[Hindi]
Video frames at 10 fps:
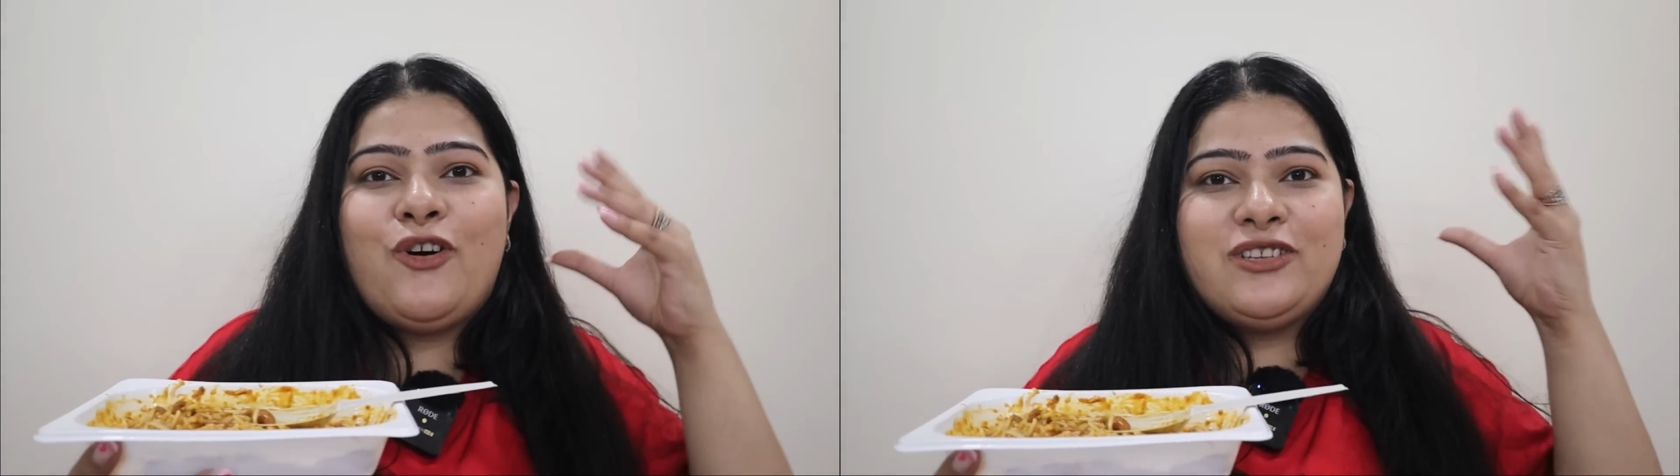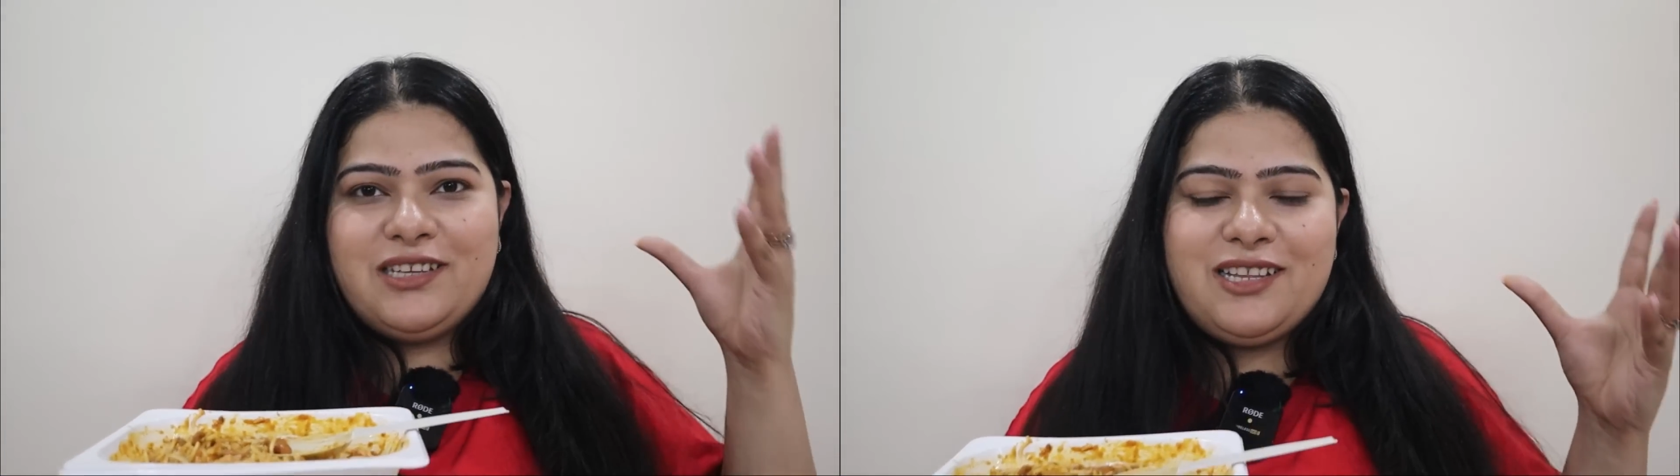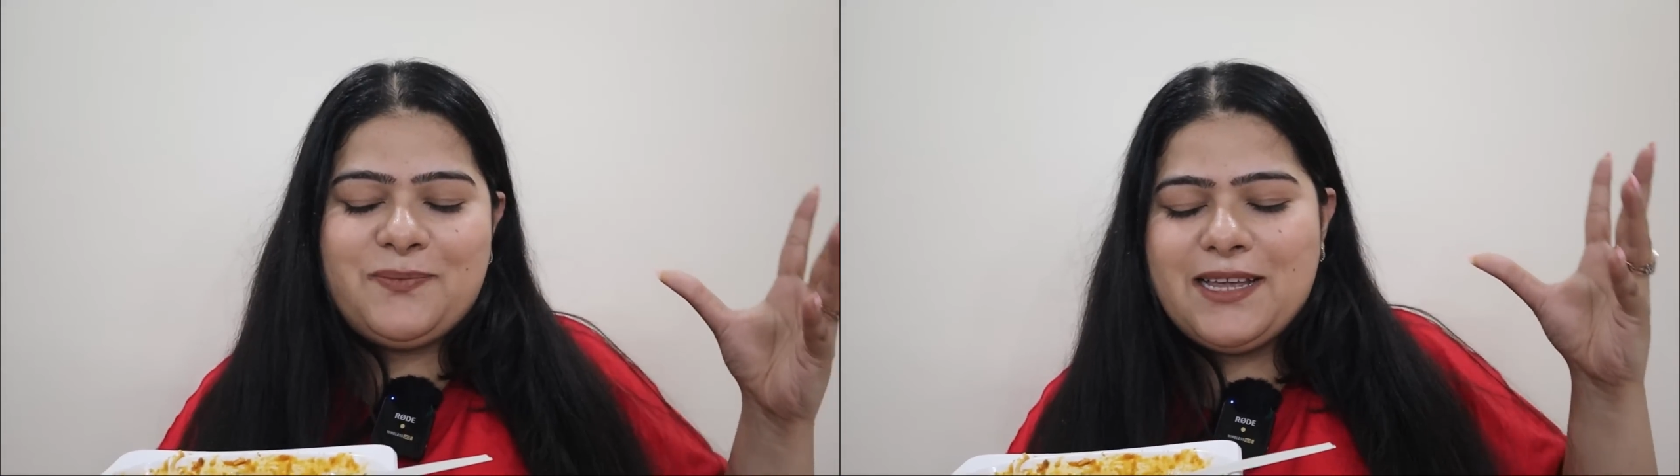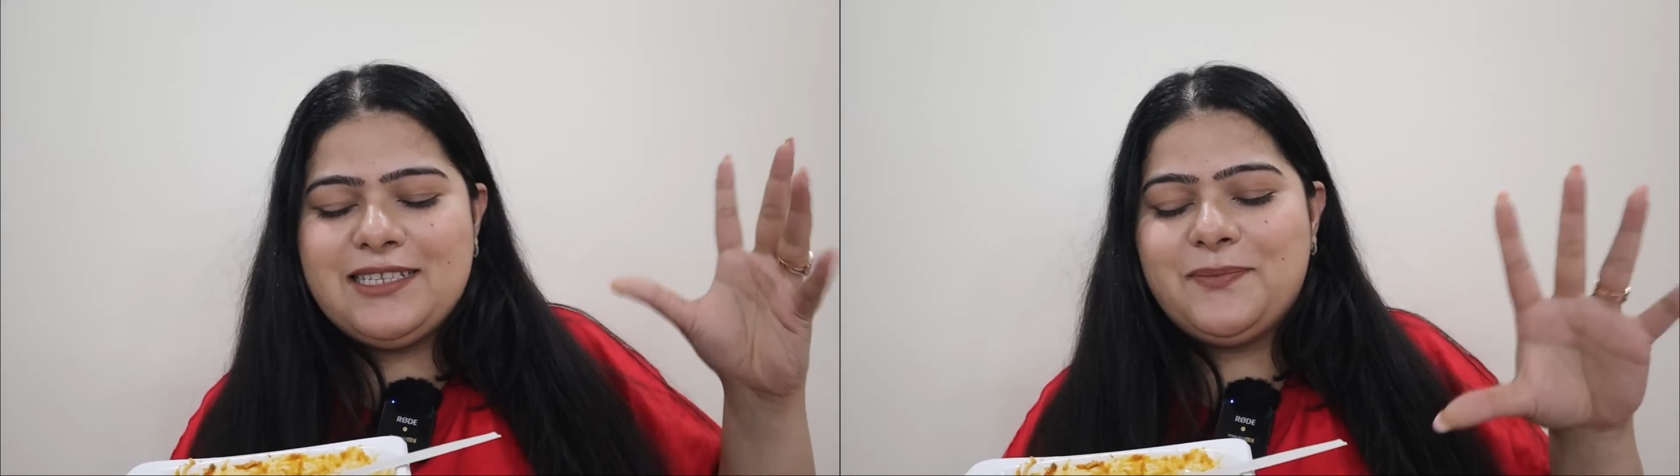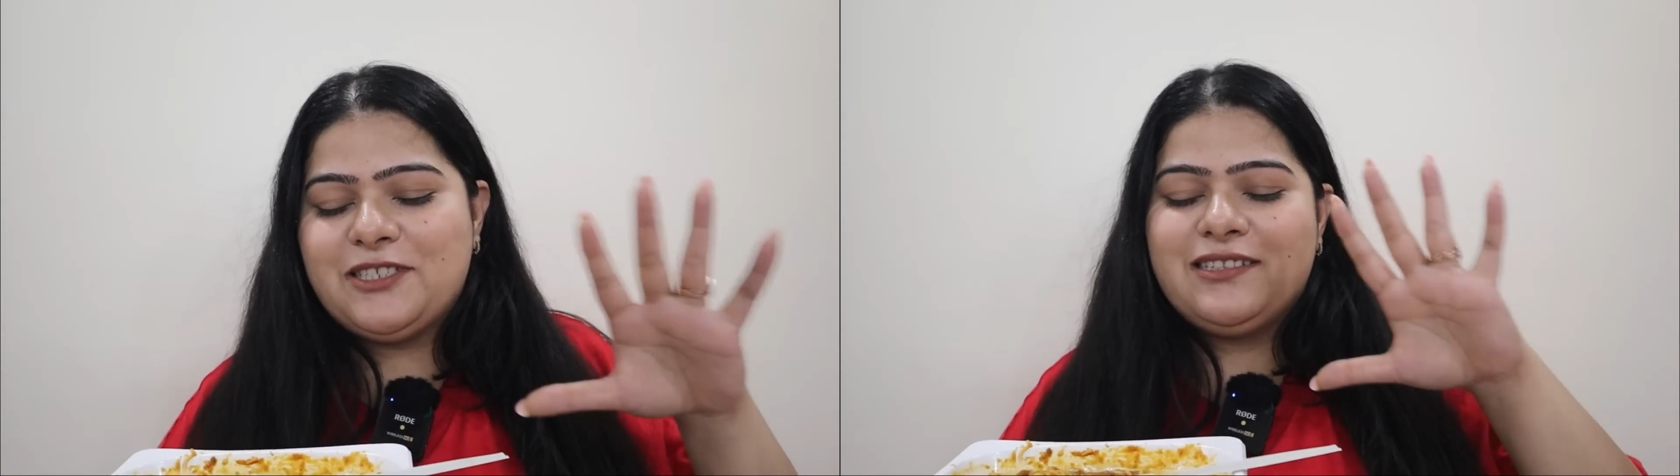बहुत ज़्यादा
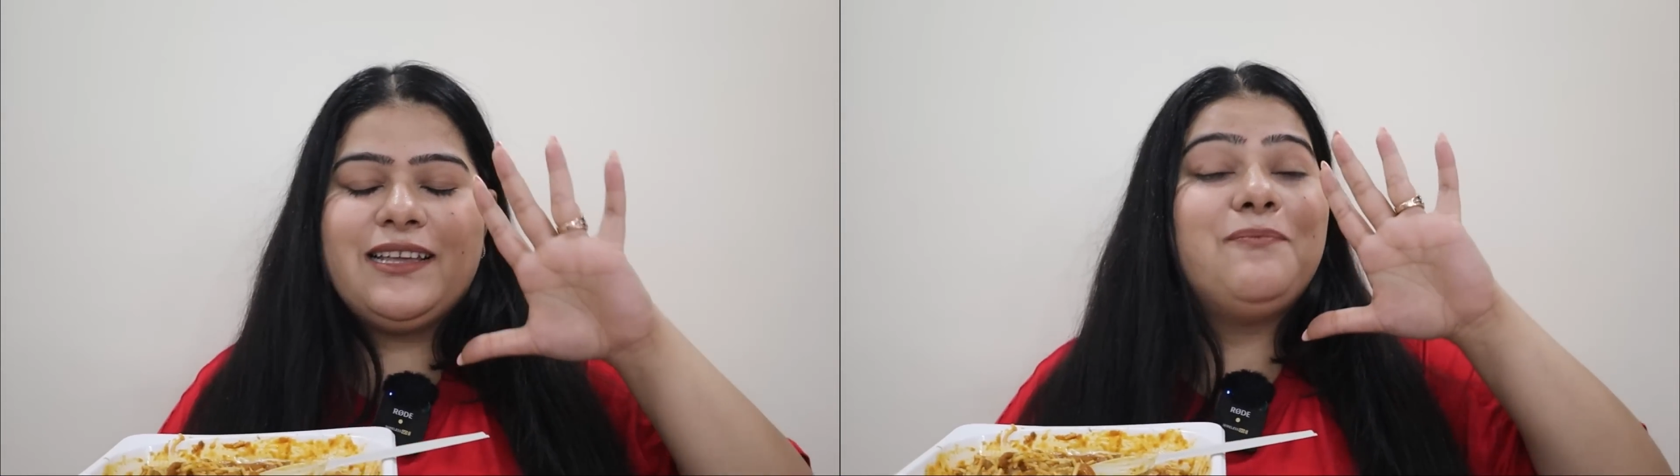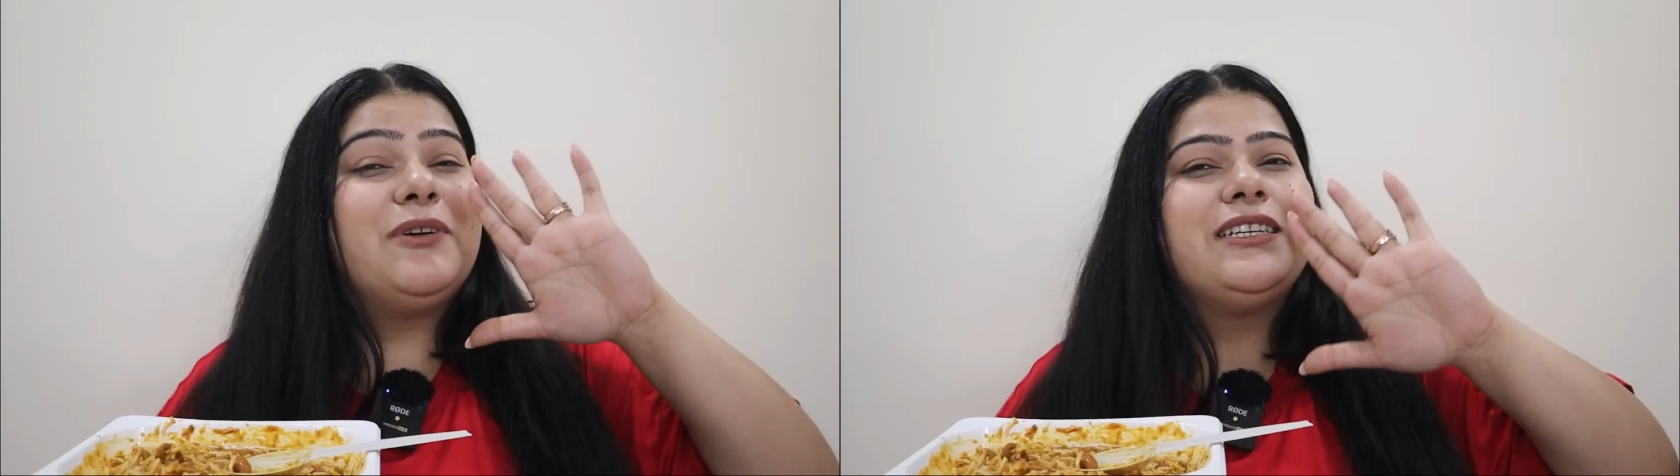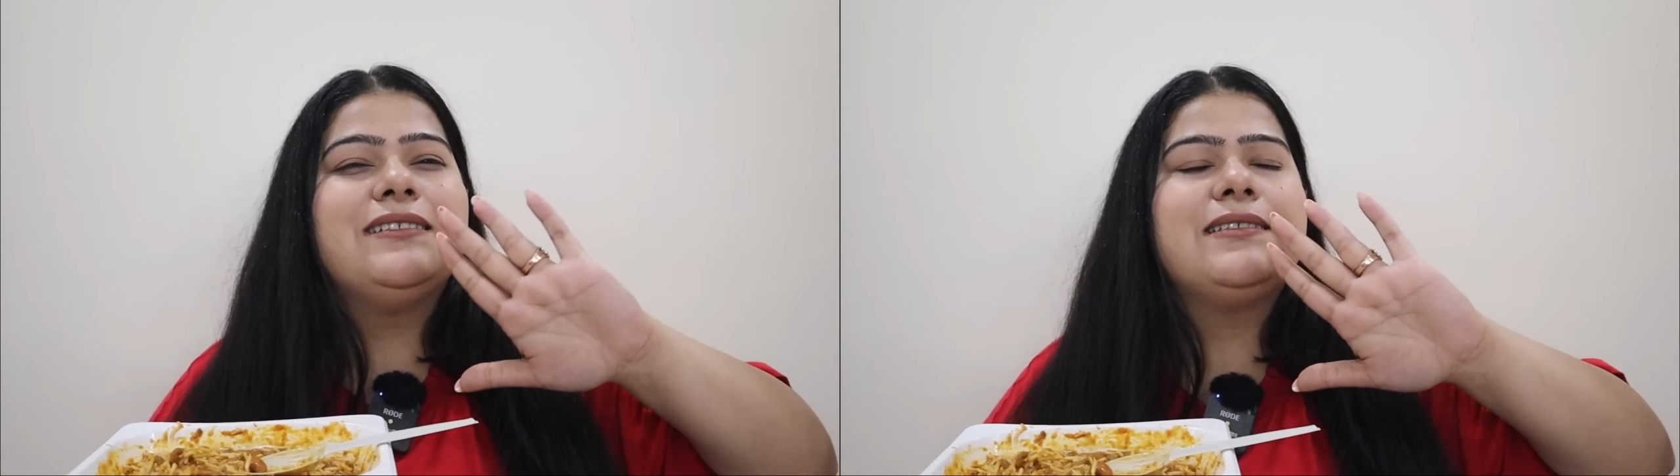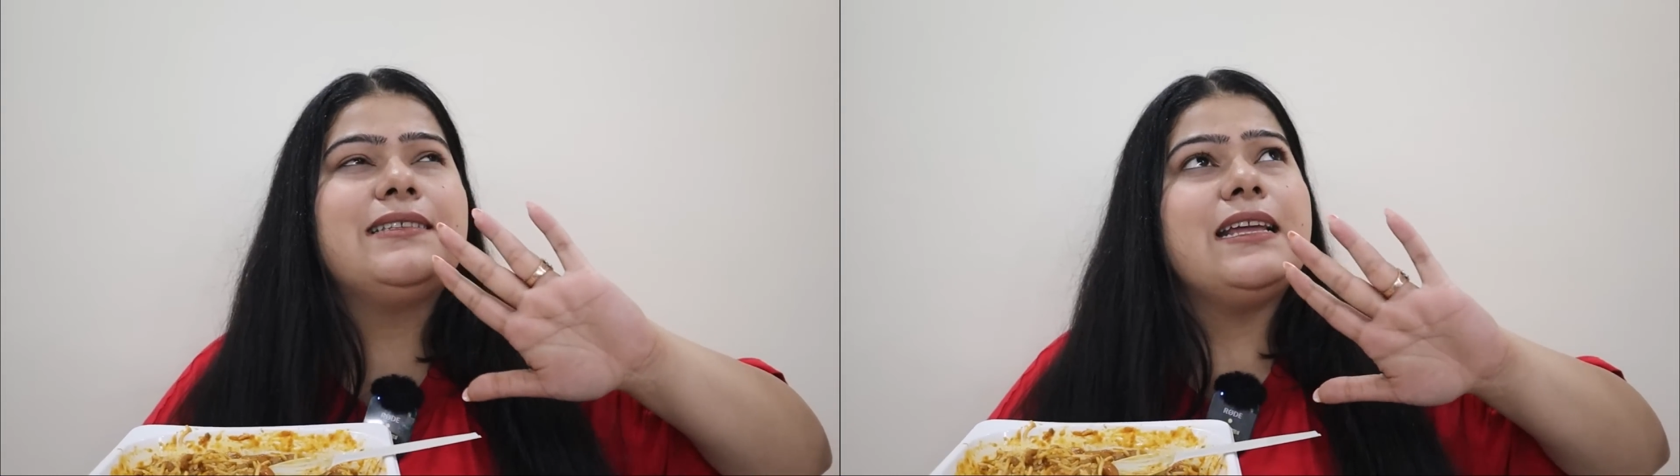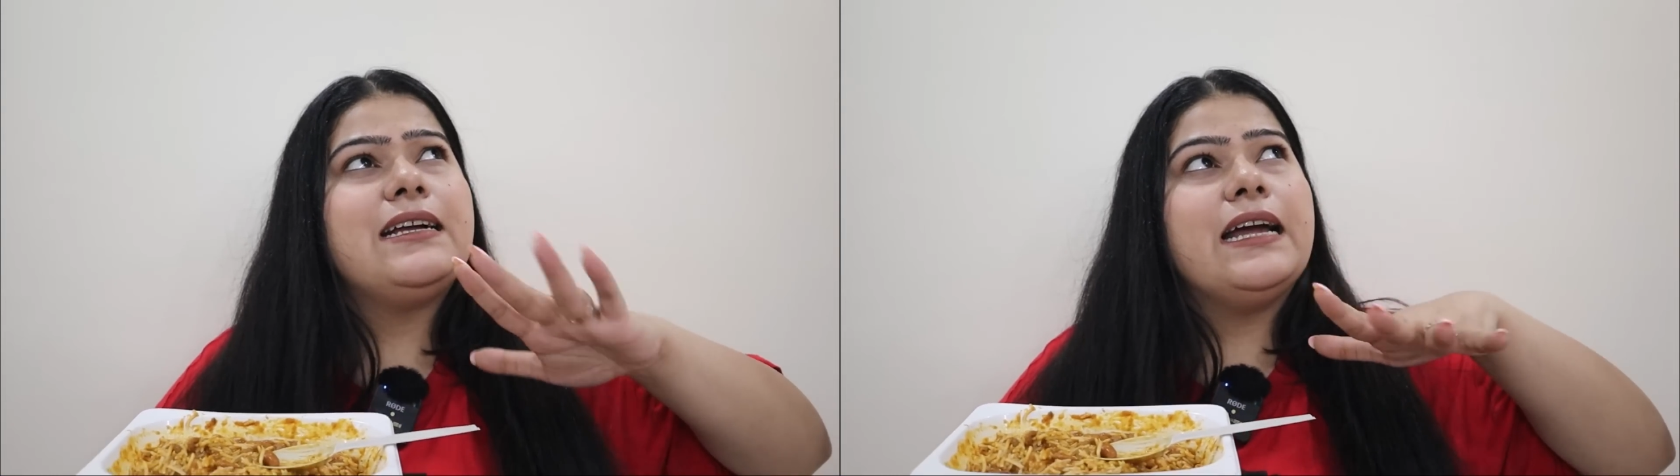स्पाइसी पसंद है बट दिस
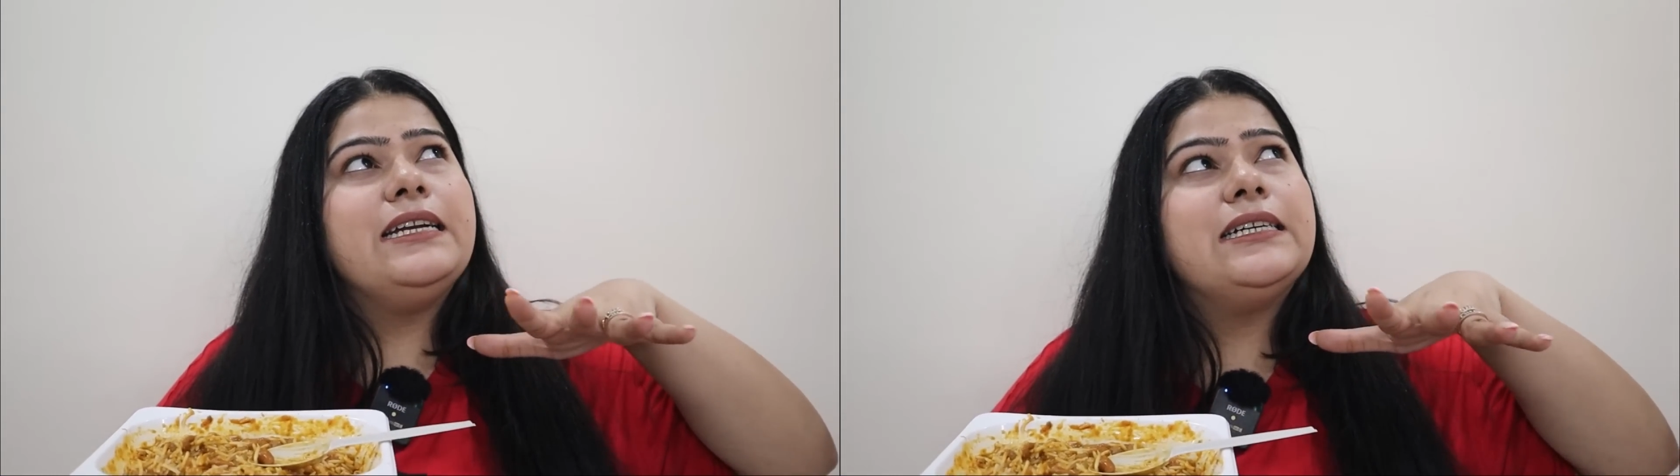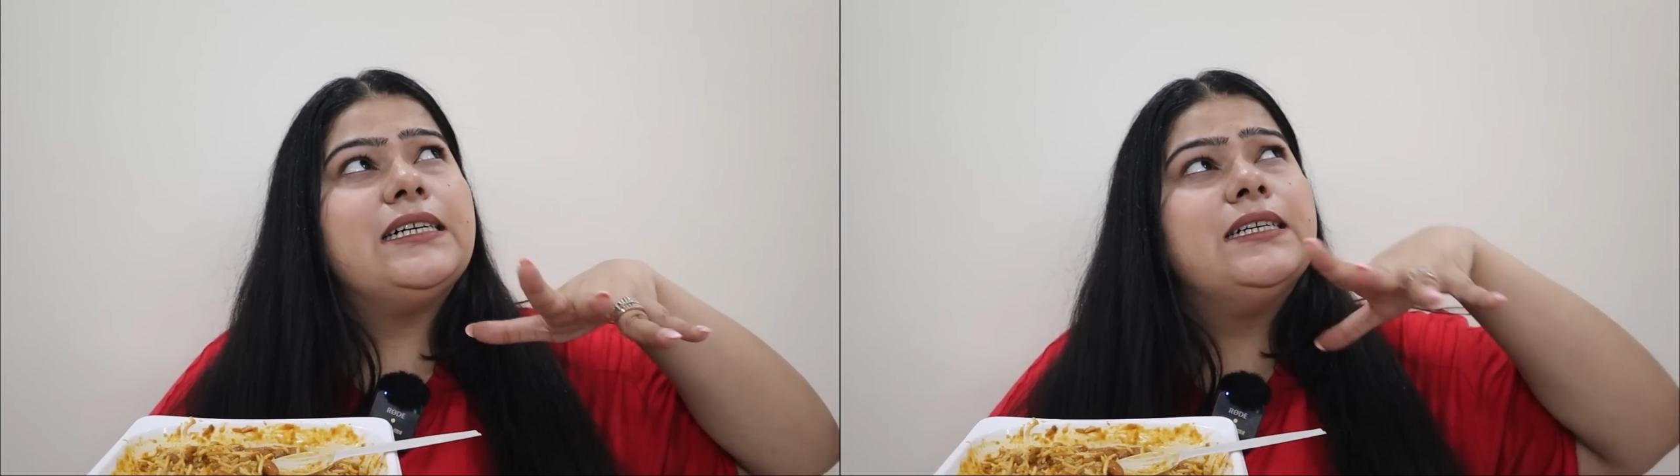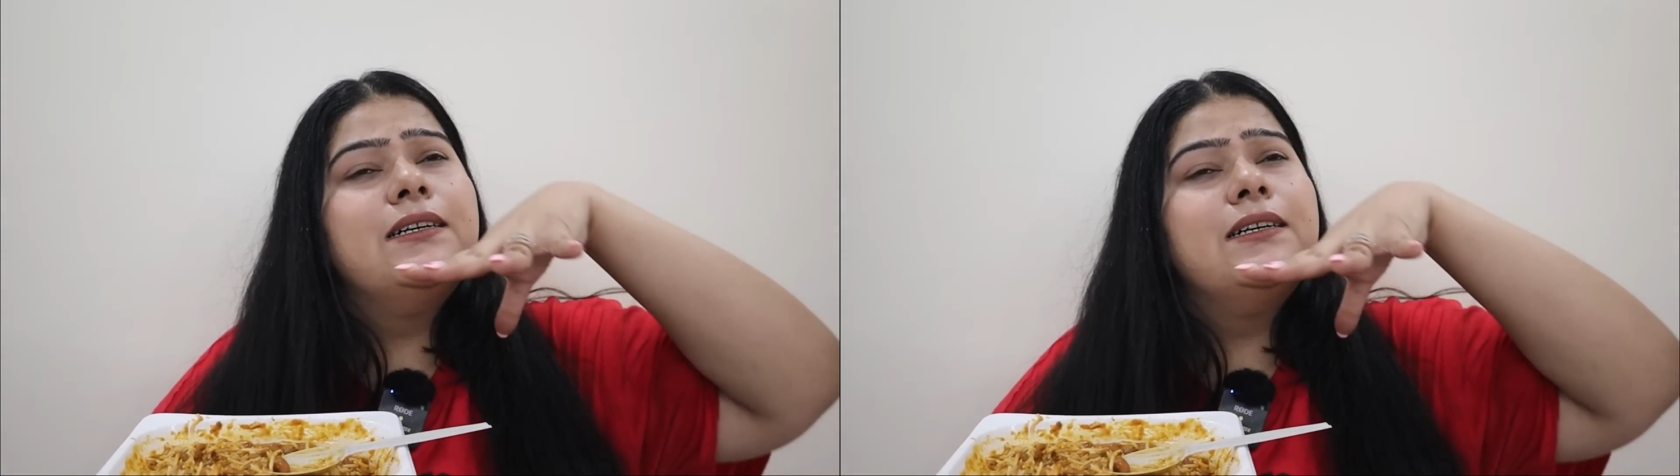इज़ लाइक काइंड